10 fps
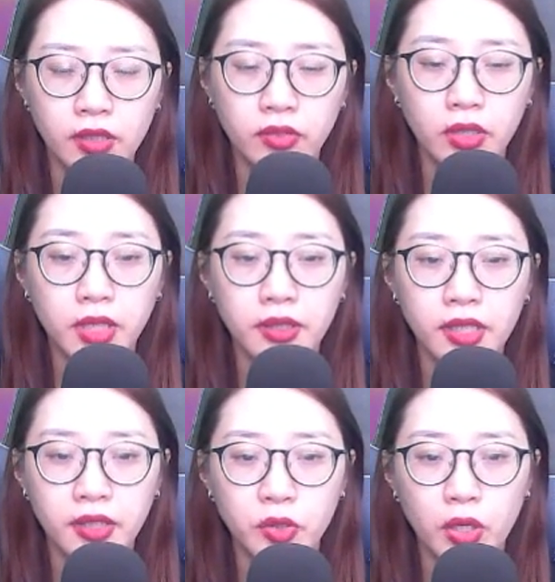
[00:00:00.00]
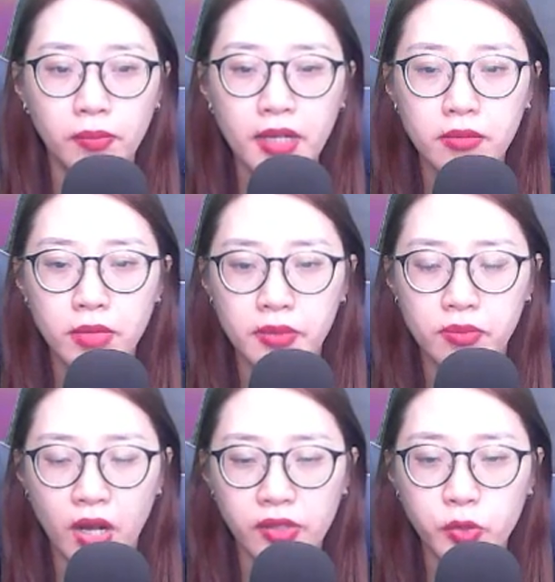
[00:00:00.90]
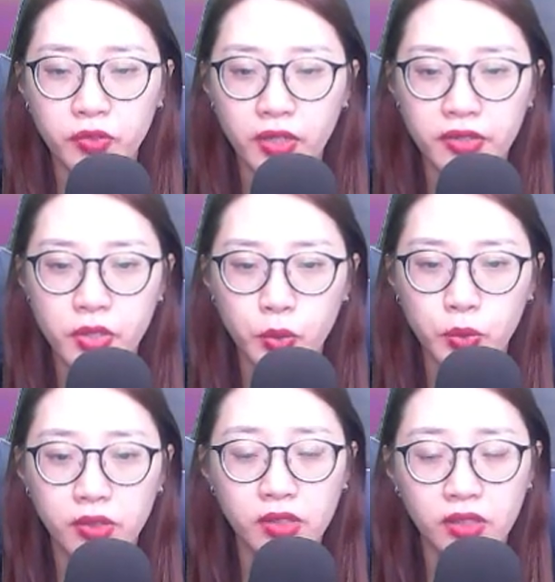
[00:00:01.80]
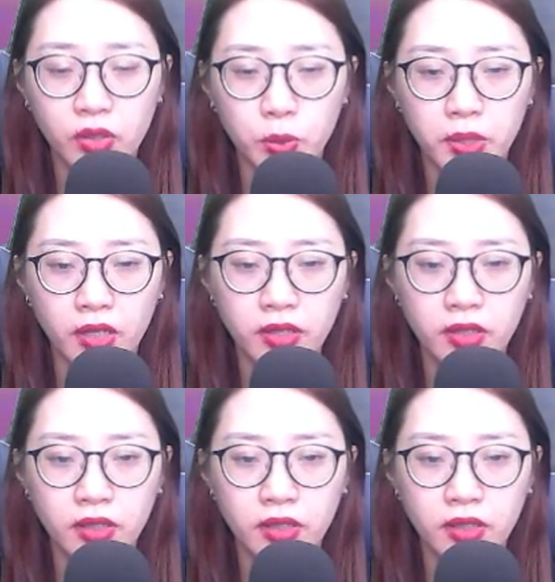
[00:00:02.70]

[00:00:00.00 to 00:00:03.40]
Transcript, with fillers: Từ thanh nhìn đôi mắt mệt mỏi của Vân Du ngượng ngùng nói.